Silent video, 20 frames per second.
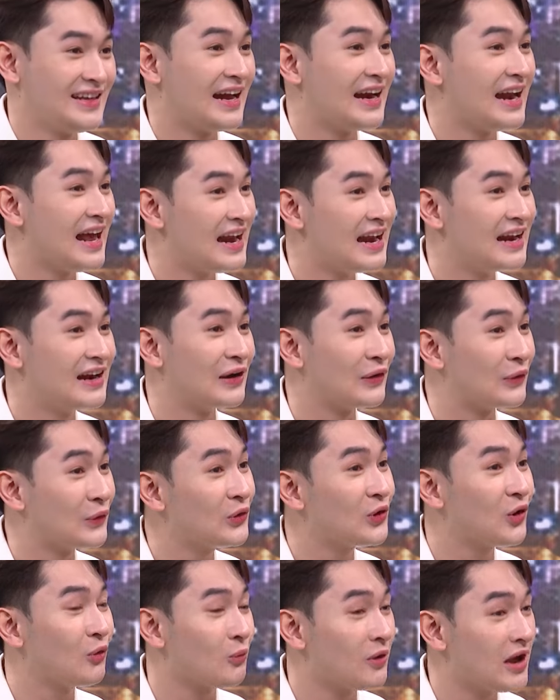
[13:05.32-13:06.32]
và đây là lần
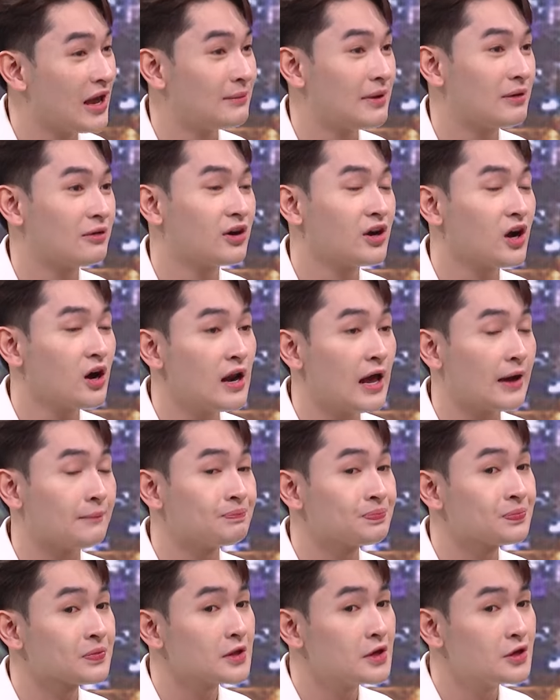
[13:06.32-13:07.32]
cuối cùng của em em có nói là
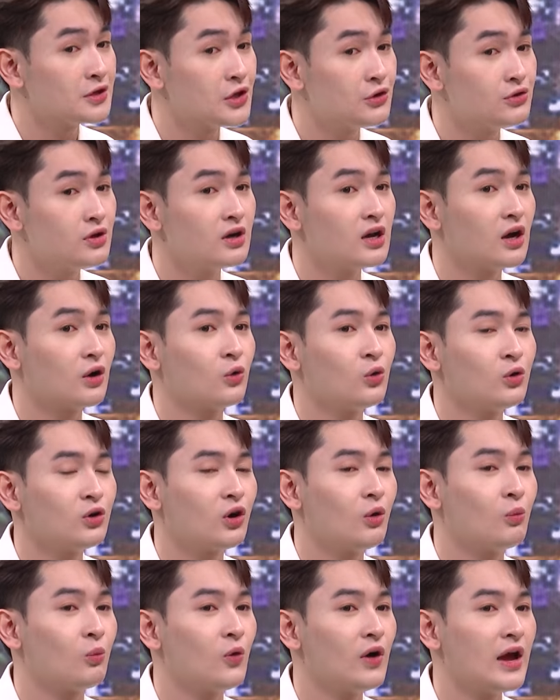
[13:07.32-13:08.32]
nếu như lần cuối
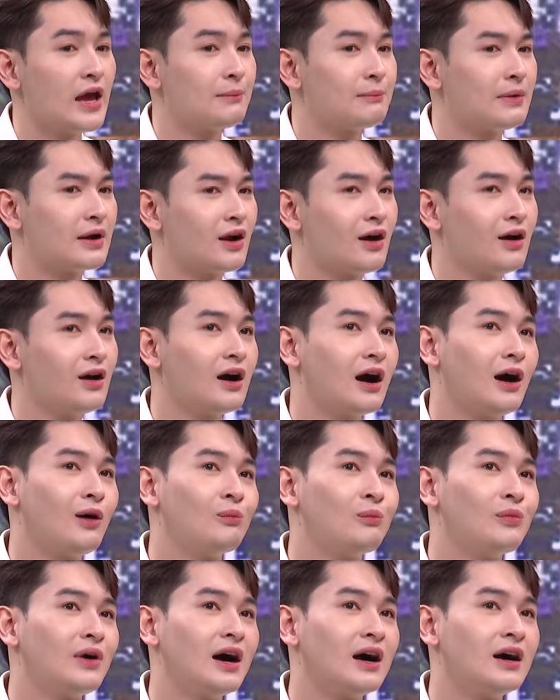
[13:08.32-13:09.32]
cùng của em mà nó
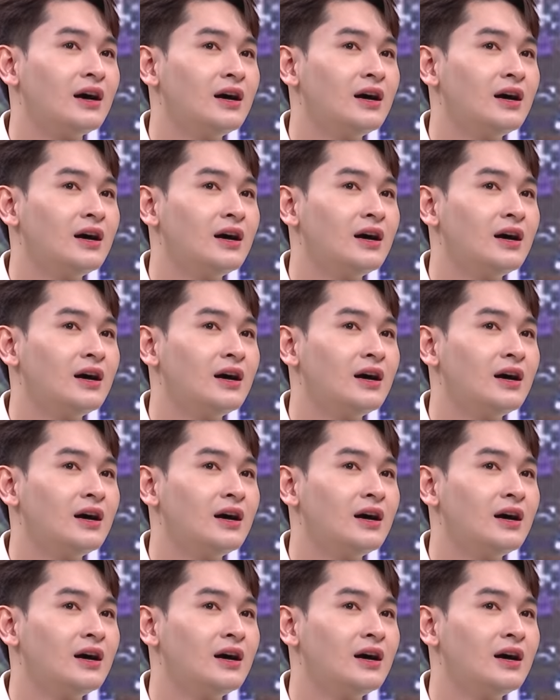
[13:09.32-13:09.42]
không